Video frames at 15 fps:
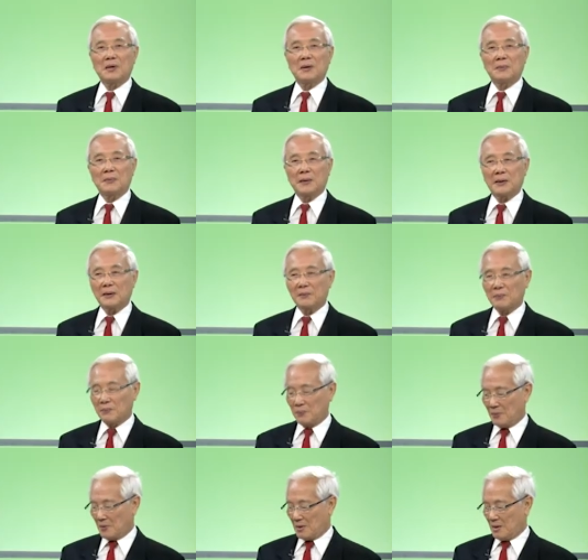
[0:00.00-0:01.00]
ngày hôm nay.
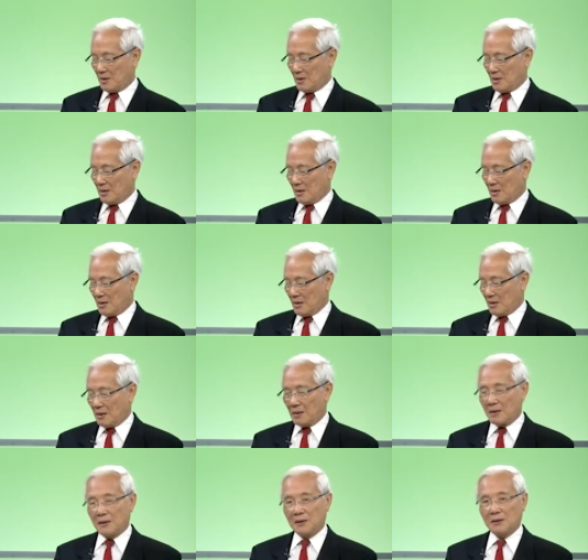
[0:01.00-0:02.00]

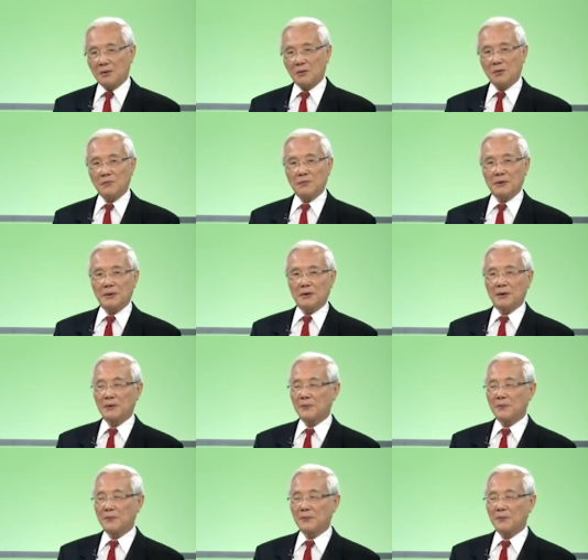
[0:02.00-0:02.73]
Thì thưa quý vị,